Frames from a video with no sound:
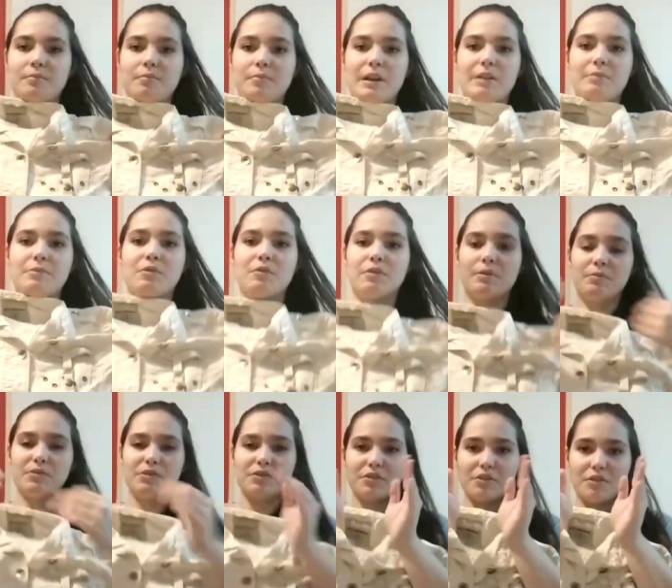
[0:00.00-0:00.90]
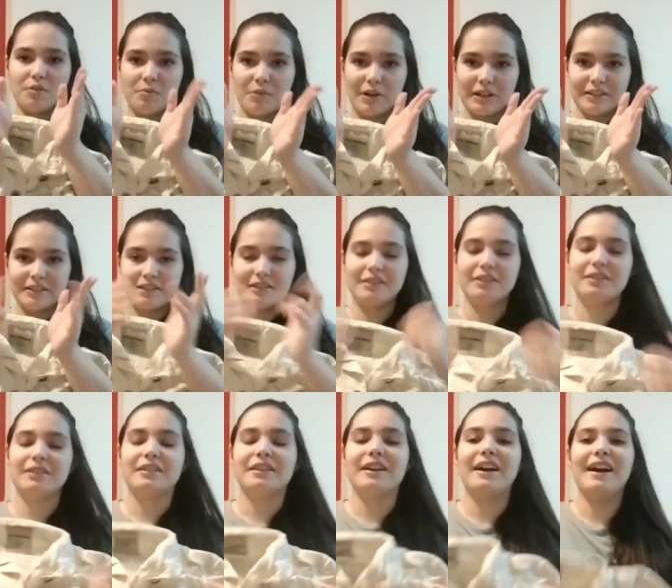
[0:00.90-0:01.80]
para mi cuerpito es como
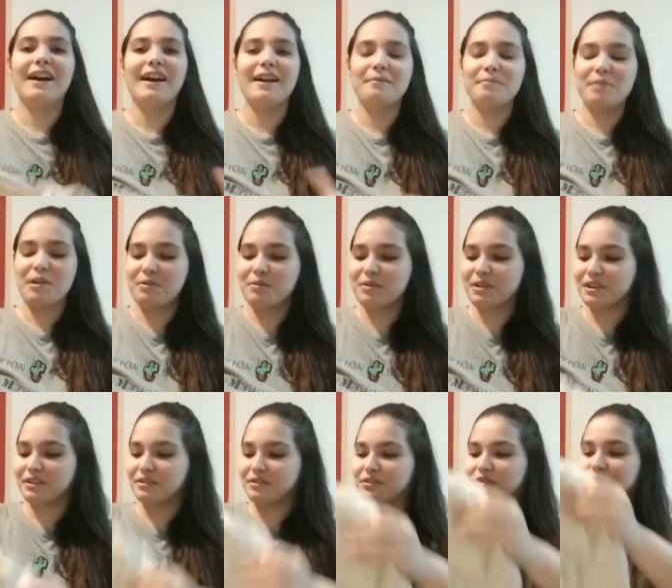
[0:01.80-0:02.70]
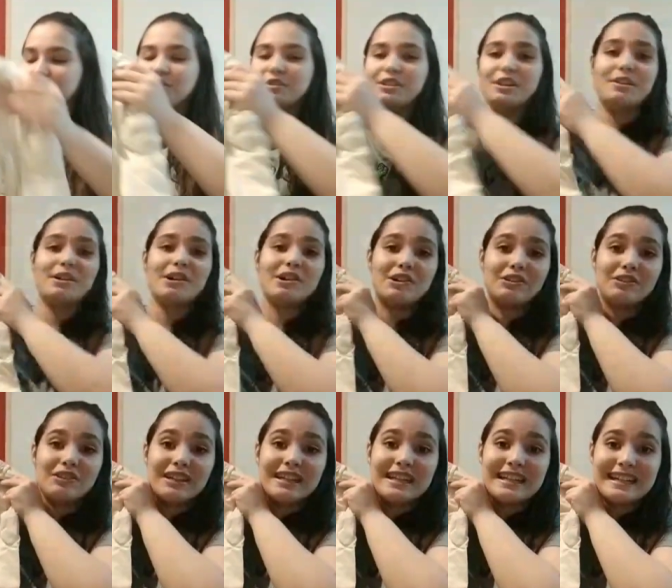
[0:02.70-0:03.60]
así, ay, me acuerdo, yo lo usaba
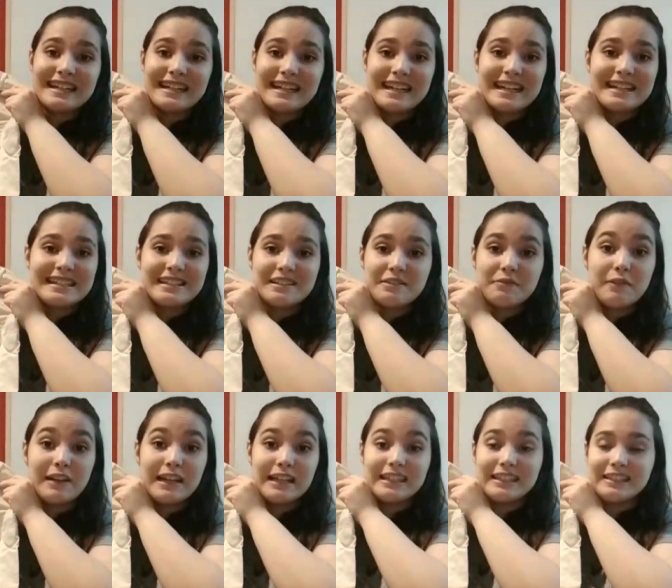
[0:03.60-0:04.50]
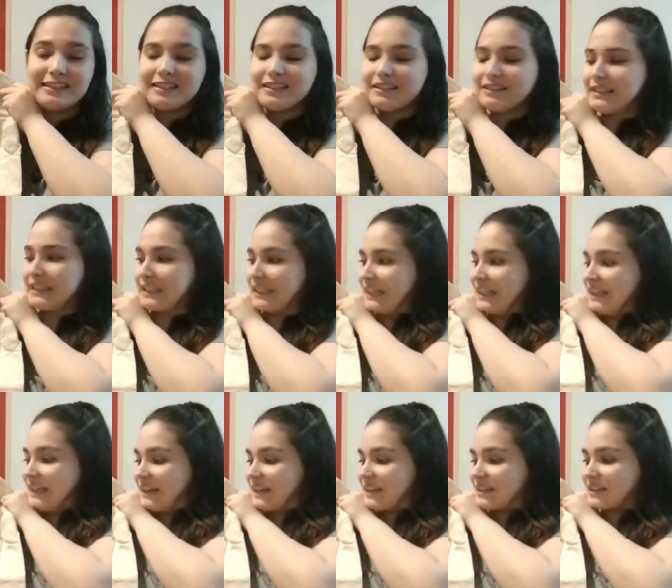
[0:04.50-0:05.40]
cuando era re, re flaquita,
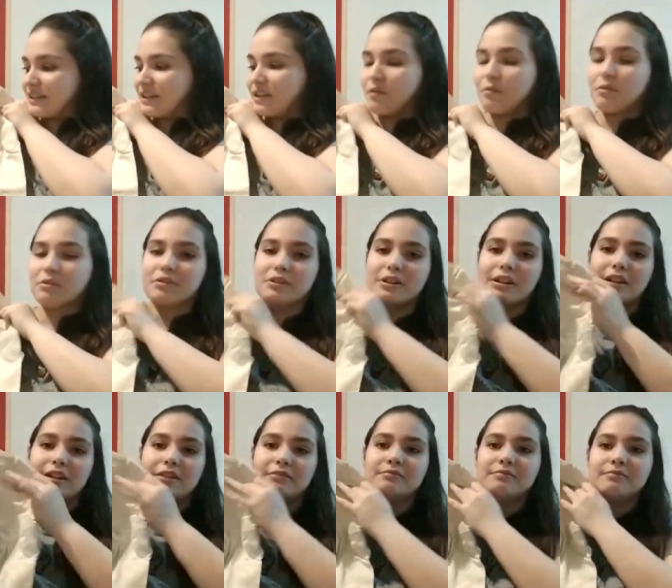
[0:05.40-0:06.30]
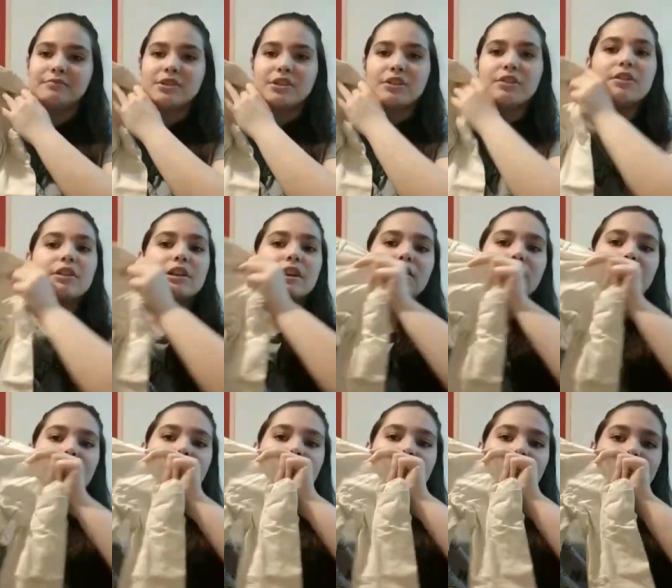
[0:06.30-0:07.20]
así que bueno, nada, llegó la
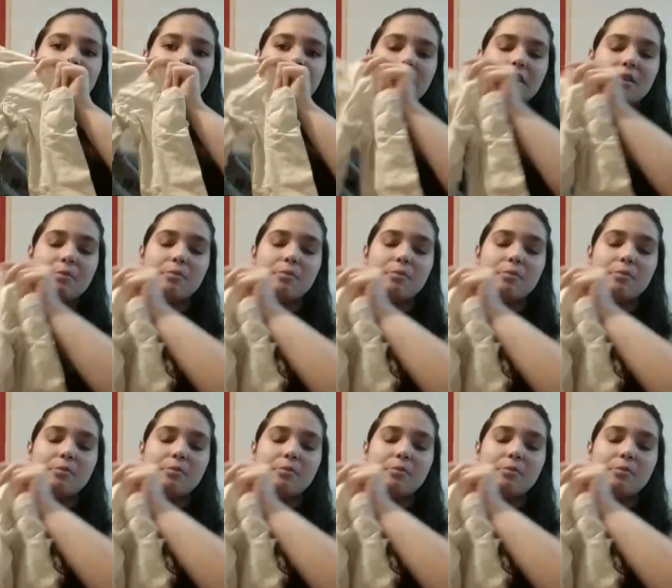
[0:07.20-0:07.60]
hora de